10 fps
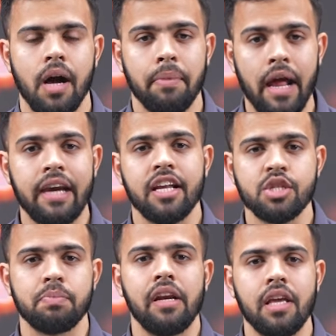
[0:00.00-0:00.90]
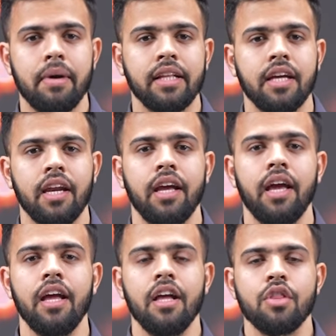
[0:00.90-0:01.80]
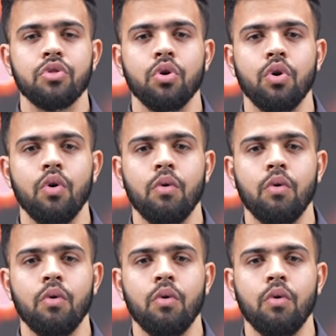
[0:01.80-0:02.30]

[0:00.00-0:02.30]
अब्रार के स्पेल की बात करेंगे तो